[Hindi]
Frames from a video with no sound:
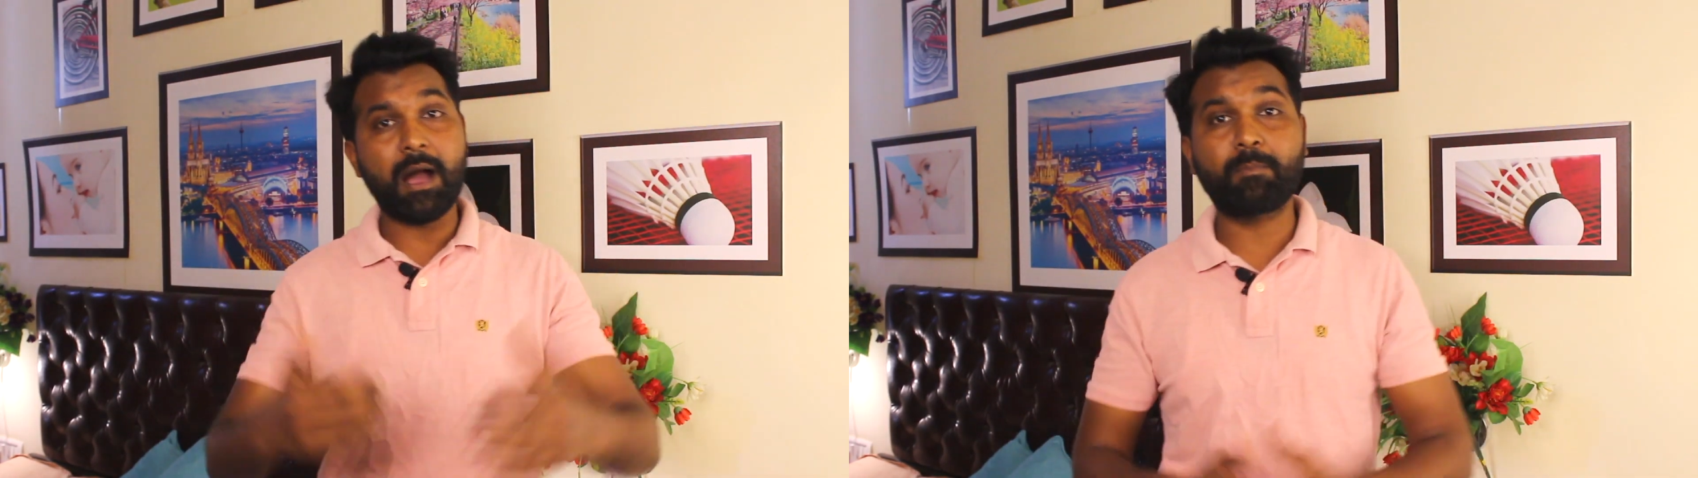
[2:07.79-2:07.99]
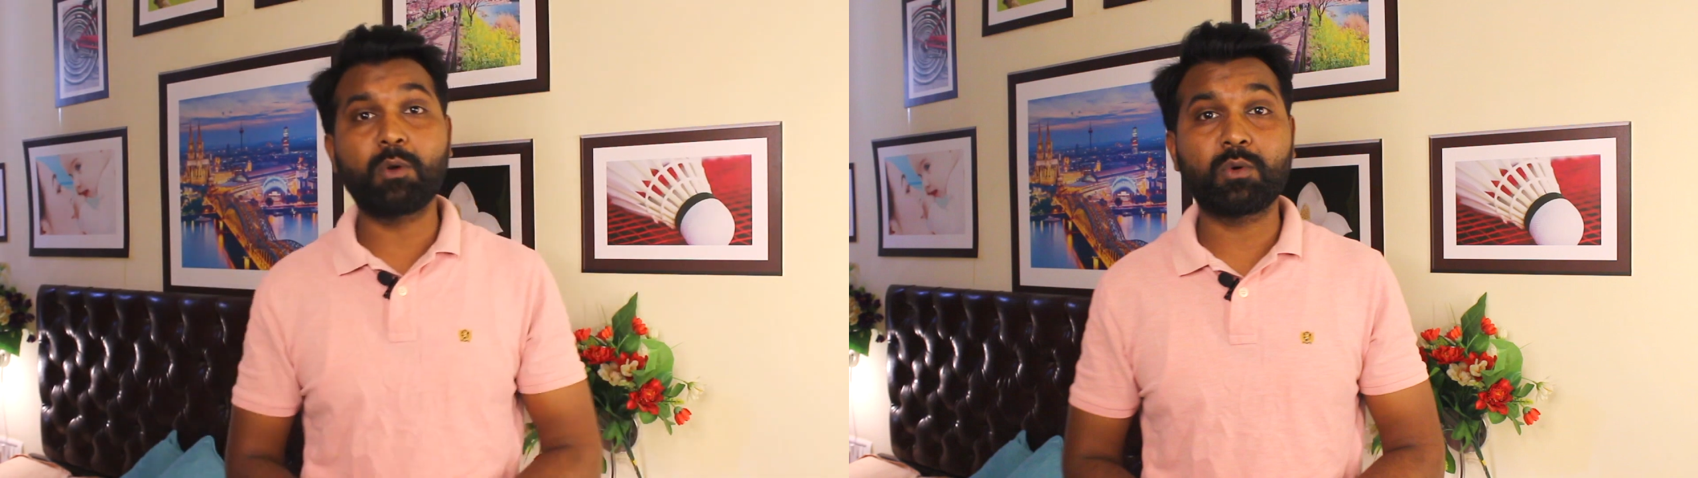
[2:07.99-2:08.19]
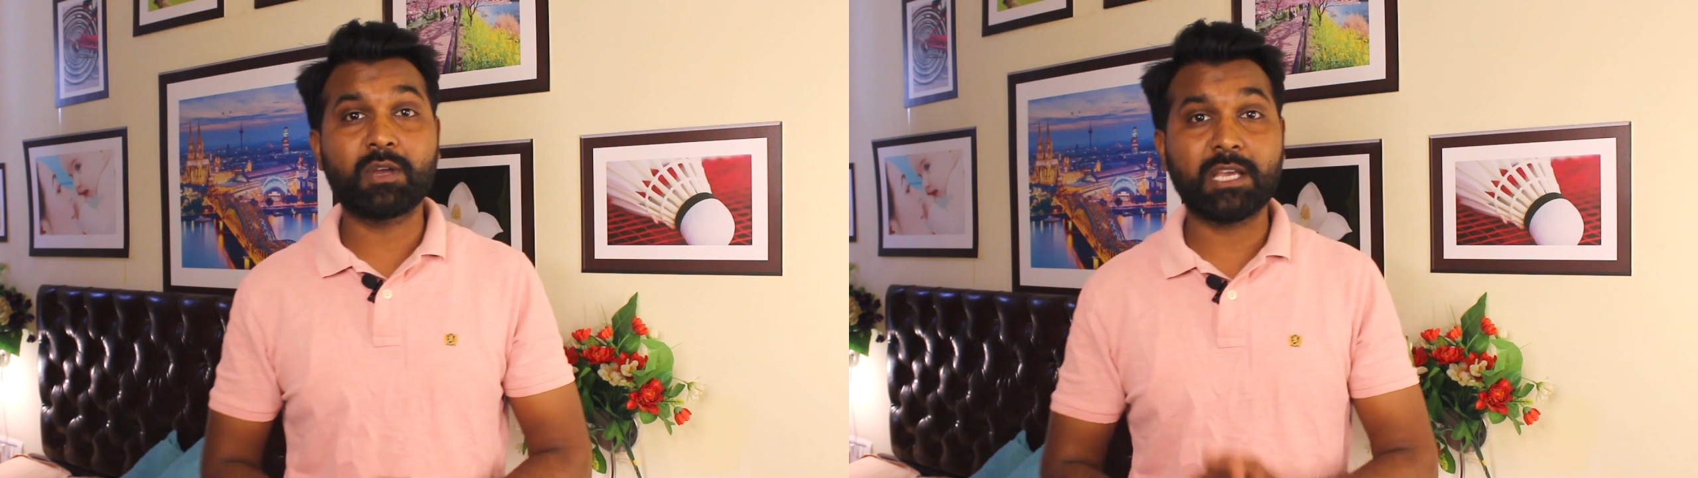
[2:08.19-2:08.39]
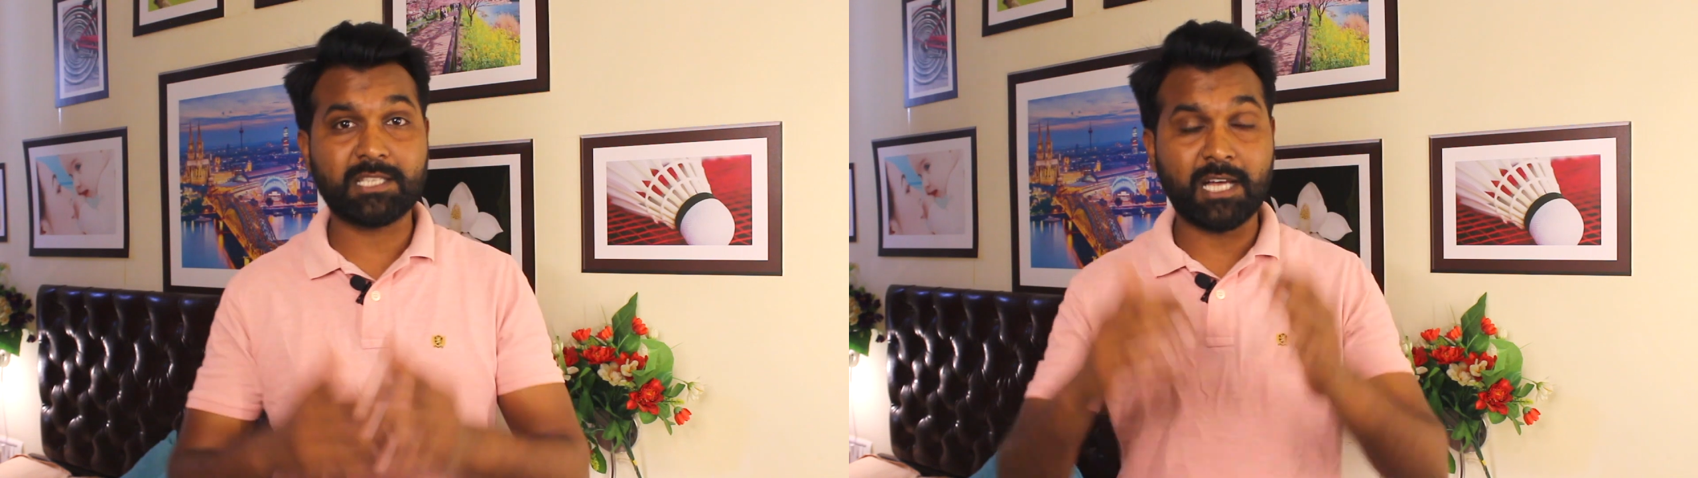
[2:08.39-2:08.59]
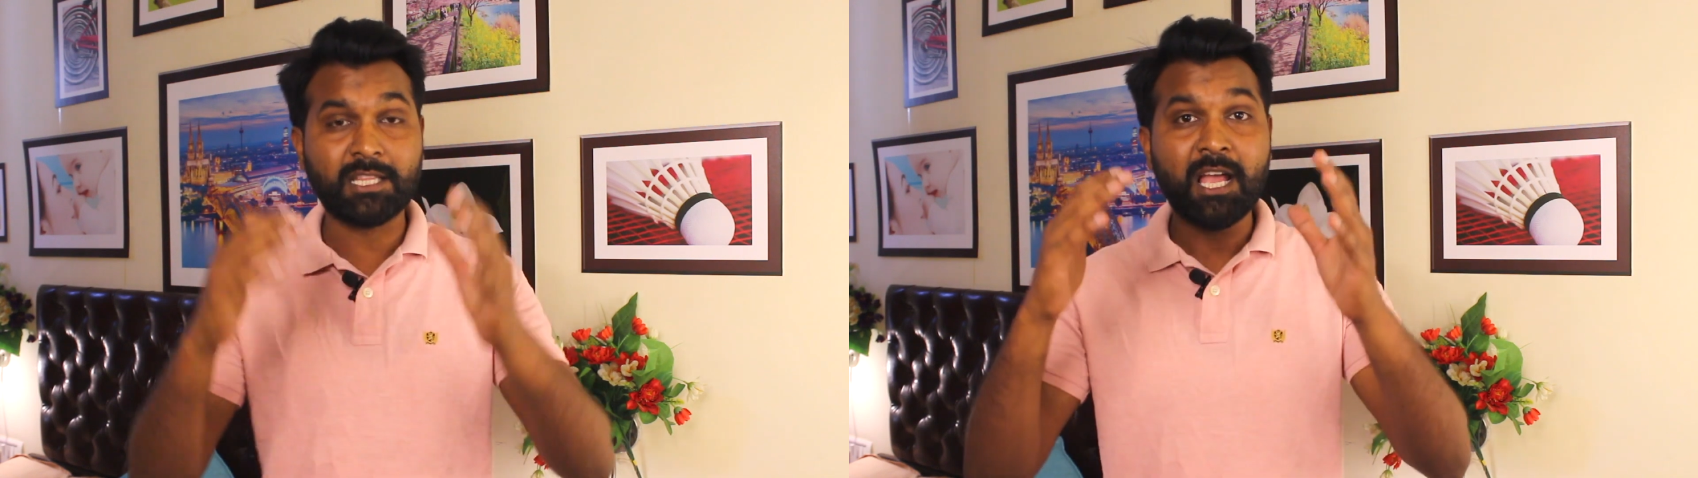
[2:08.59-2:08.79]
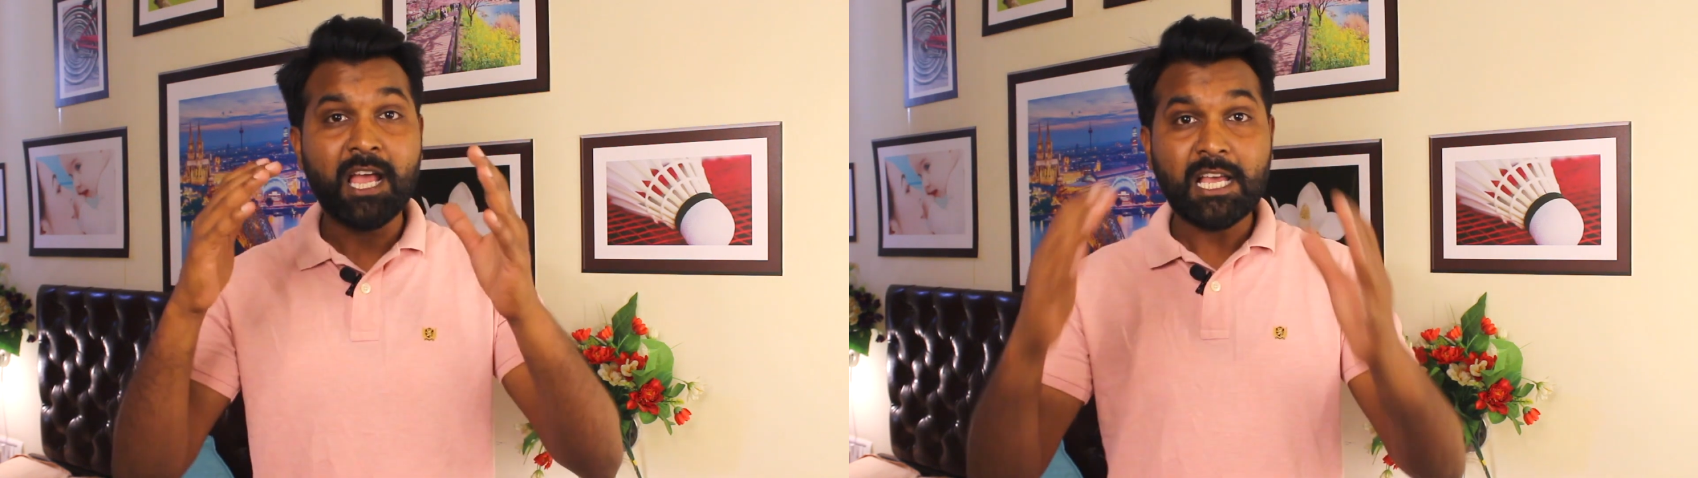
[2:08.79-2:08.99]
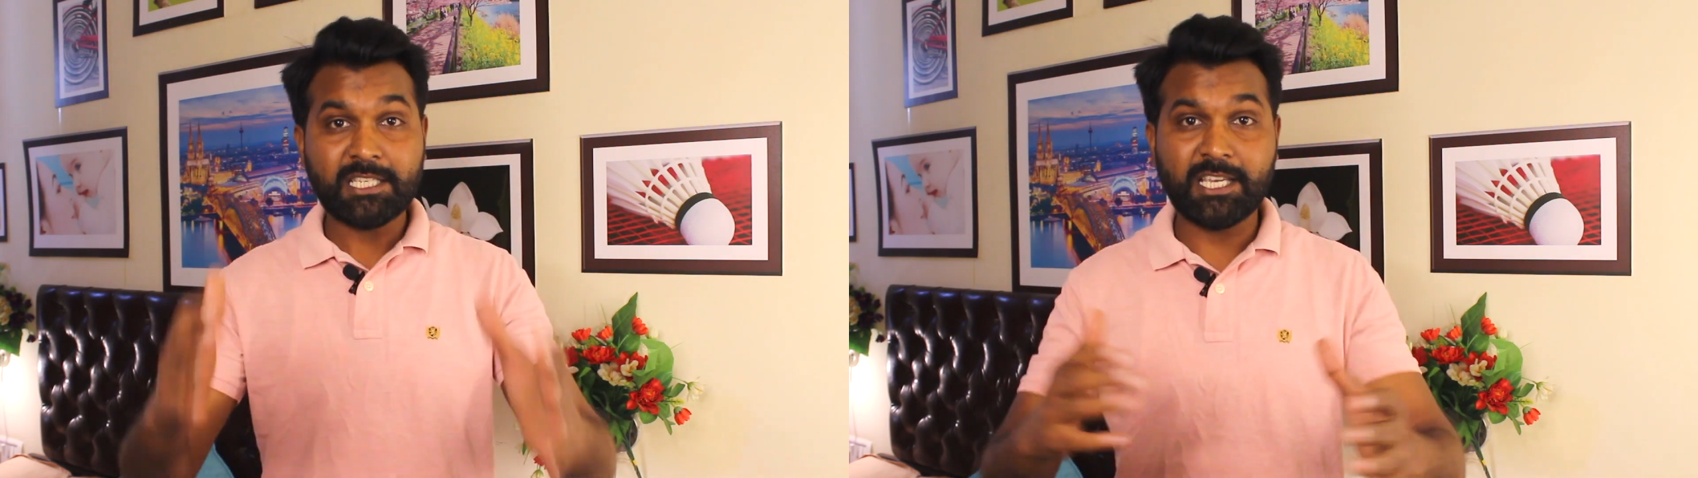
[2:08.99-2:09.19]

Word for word: आप लोगों के साथ